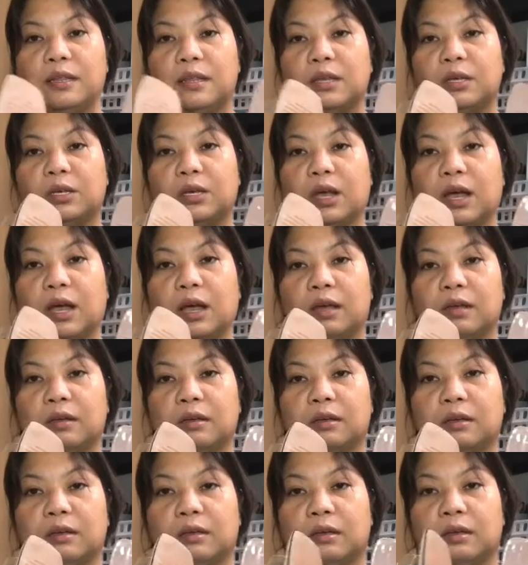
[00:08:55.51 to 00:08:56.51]
siya
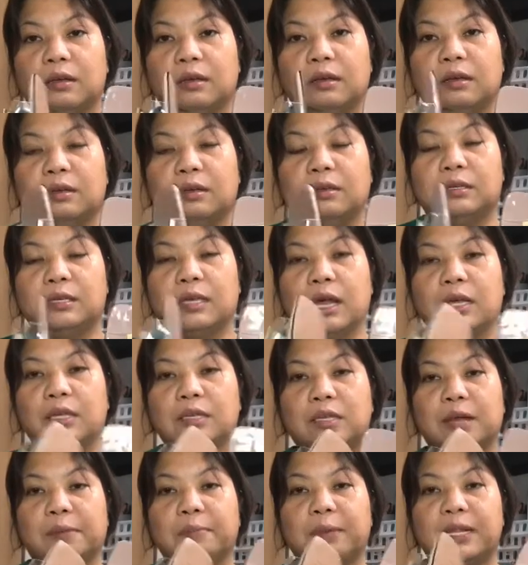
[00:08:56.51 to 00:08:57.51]
sa
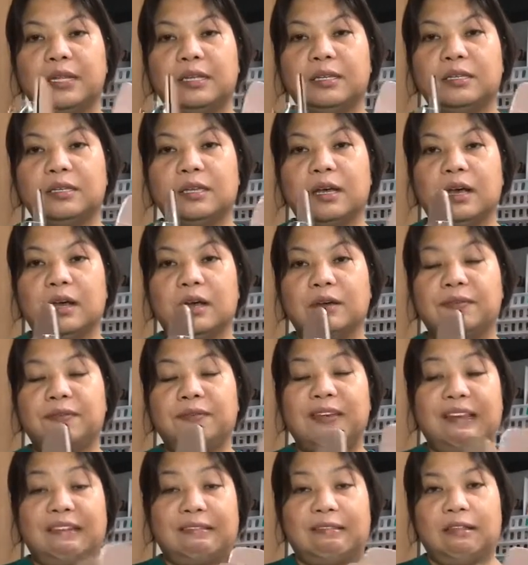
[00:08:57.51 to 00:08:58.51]
Japanese sa uh,
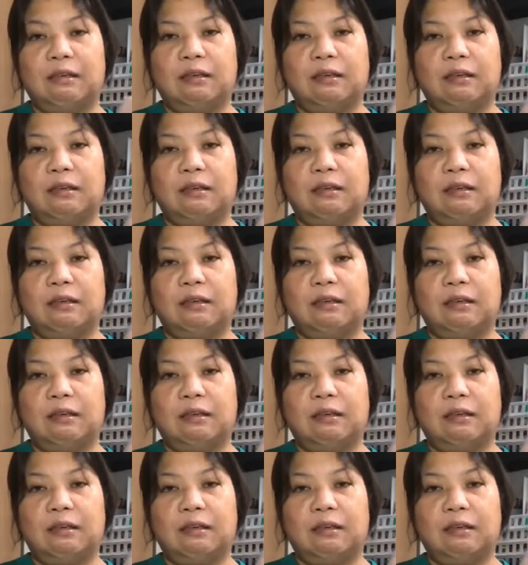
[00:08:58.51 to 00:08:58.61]
fit.